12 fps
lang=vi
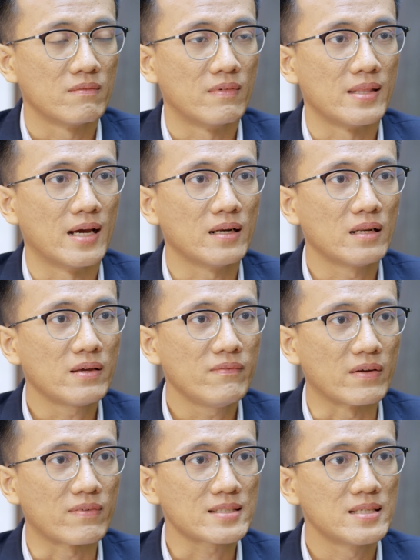và dẫn đến cái
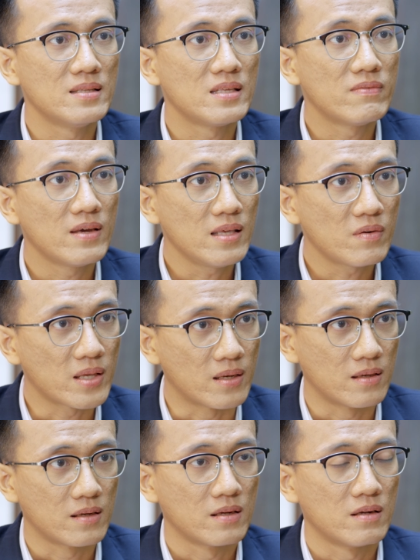việc phát sinh chi phí giao
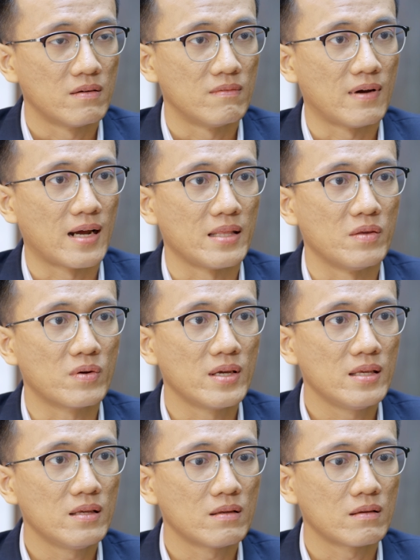dịch và nhiều
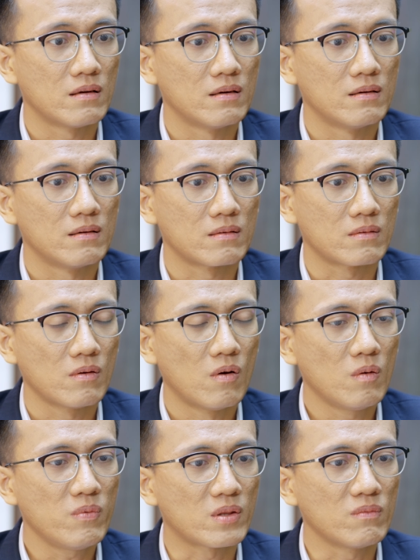khi uh,
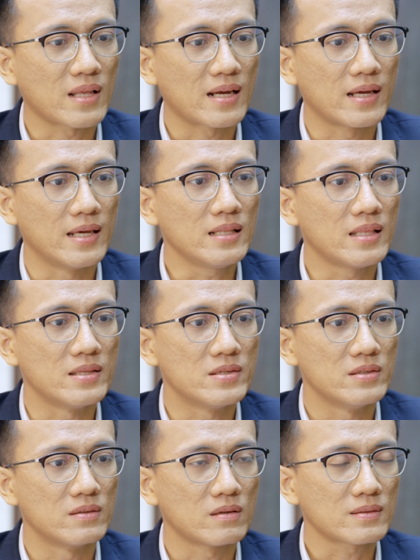đôi lúc mà chúng ta nghĩ thị
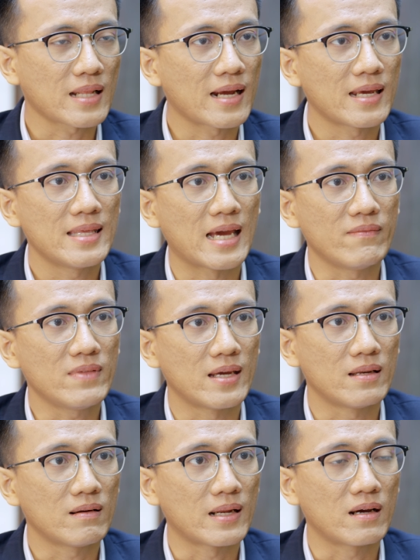trường nó tăng hay giảm
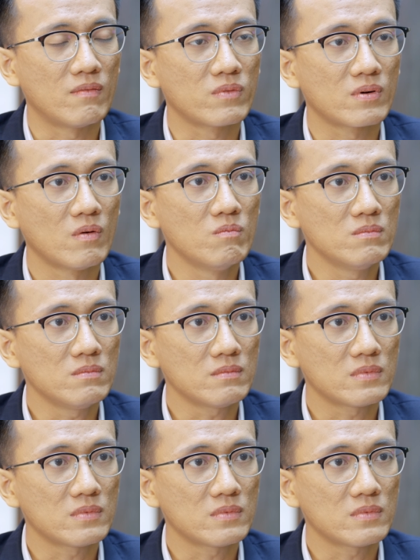vậy nó lại không đúng